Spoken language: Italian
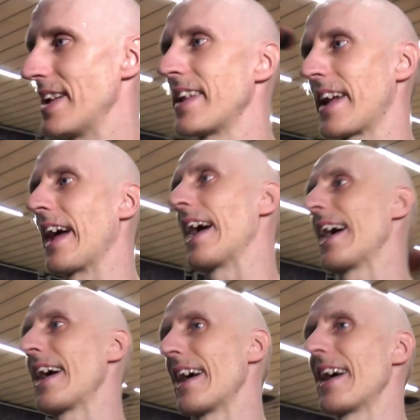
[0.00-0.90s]
gente
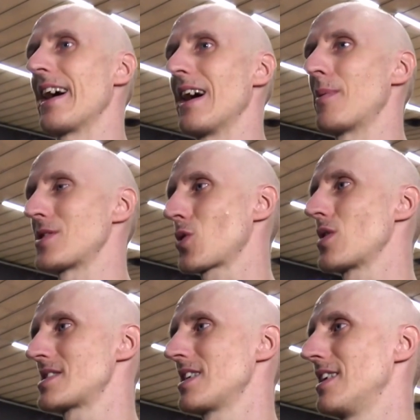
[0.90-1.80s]
che ha preso
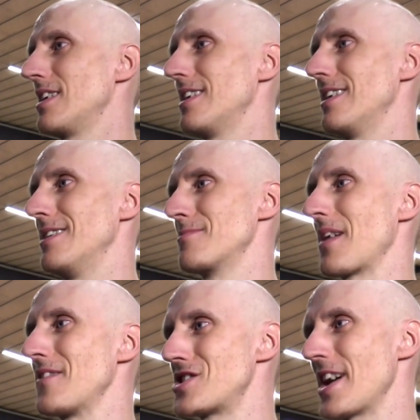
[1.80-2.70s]
questa
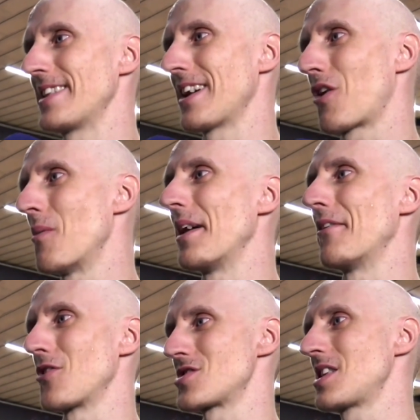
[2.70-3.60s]
mia vicenda come
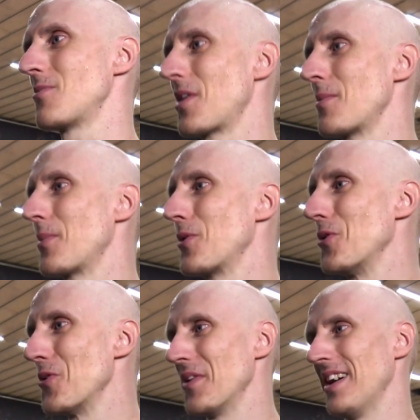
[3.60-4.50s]
uno stimolo in più,
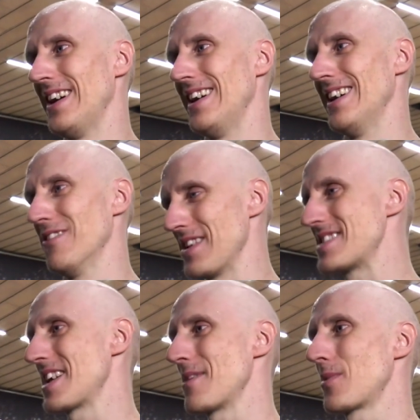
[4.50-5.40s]
una, un
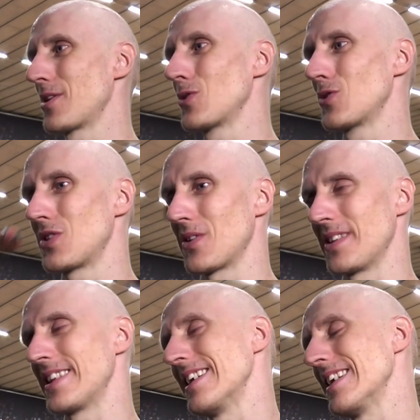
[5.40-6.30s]
esempio e tutto,
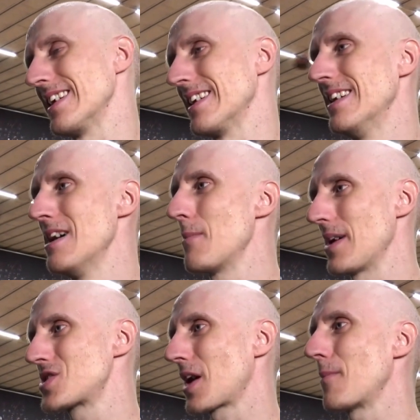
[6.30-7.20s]
quindi
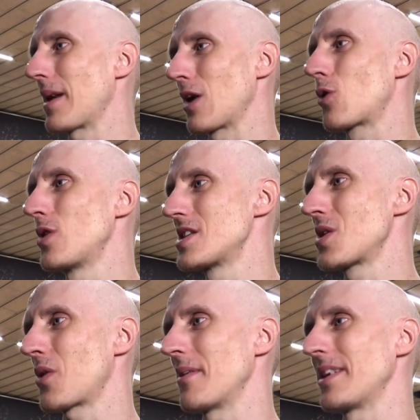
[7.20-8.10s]
penso che per alcuni
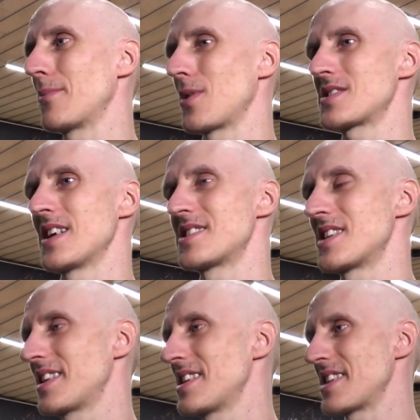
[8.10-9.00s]
sicuramente possa
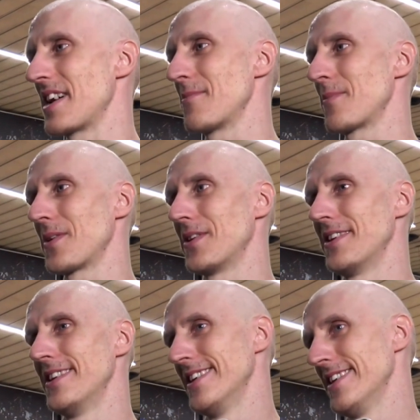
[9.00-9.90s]
essere d'esempio,
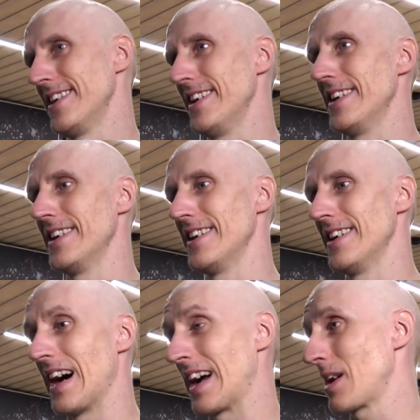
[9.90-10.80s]
eh,
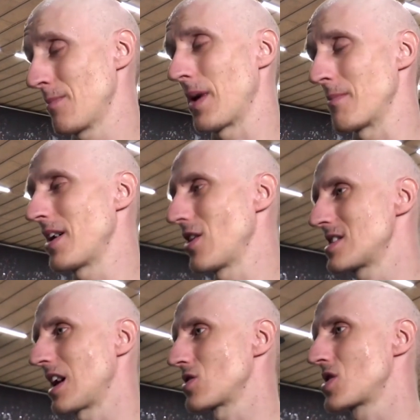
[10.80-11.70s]
anche per me lo è
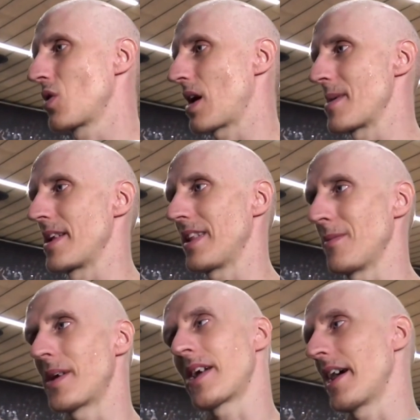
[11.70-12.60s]
stato sicuramente
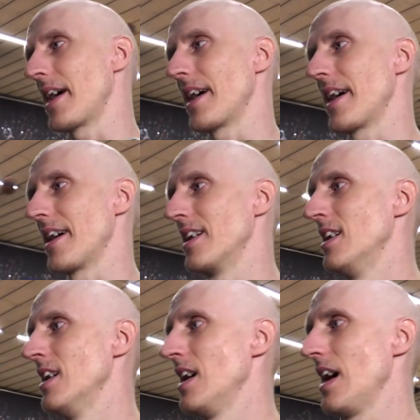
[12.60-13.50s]
perché
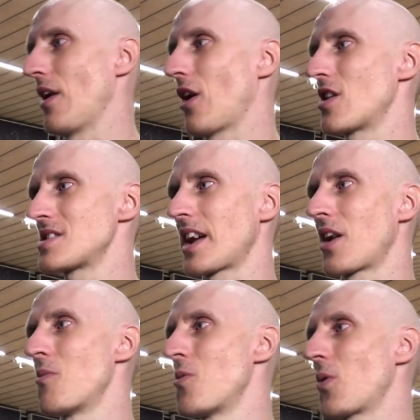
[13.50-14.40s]
è una cosa che
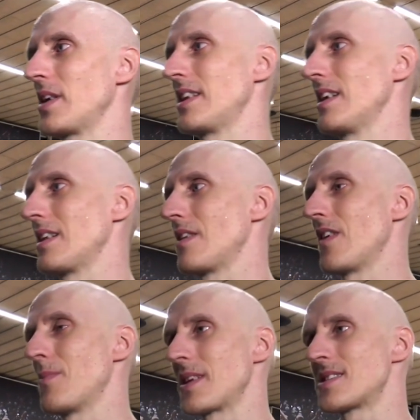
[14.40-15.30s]
comunque ti, ti fa
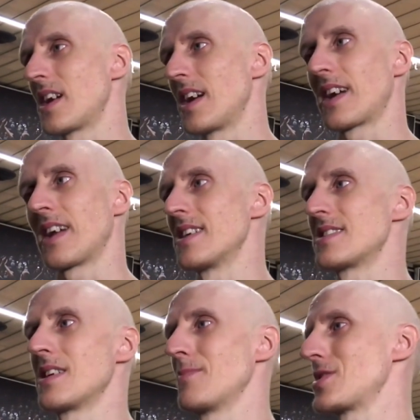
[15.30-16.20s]
apprezzare anche le
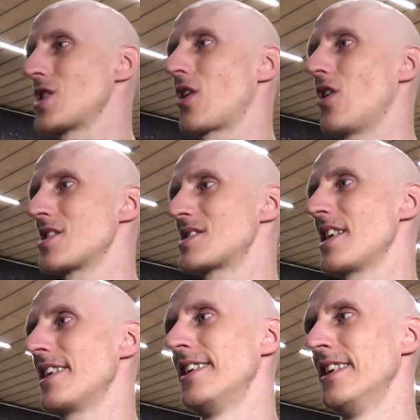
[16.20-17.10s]
semplici
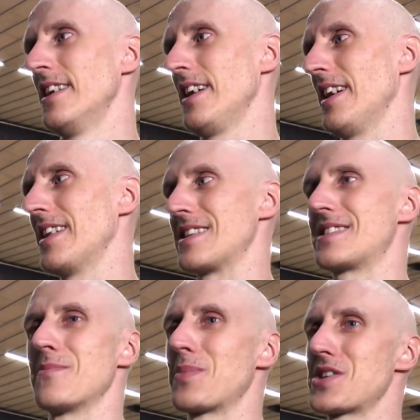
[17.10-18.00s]
cose, eh, dal
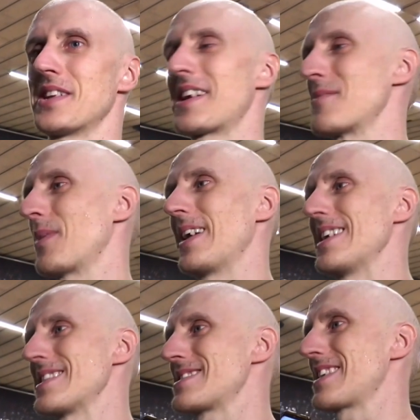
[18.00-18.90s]
semplice andare in
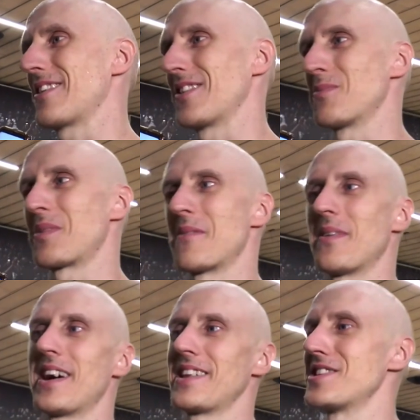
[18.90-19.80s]
palestra, quando
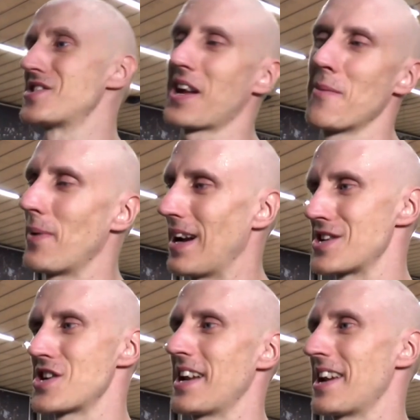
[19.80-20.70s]
prima dici che palle
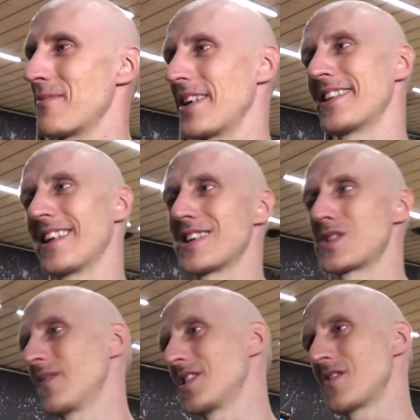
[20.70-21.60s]
c'è allenamento,
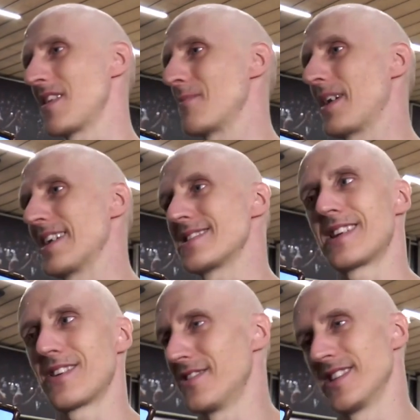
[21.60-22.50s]
adesso invece vai in
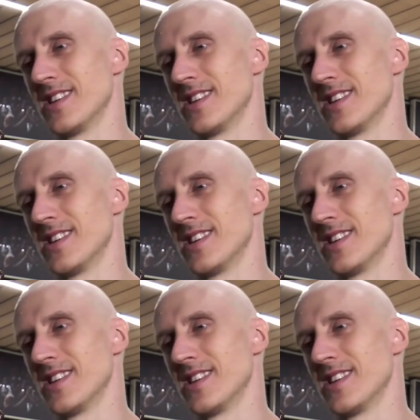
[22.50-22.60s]
palestra con...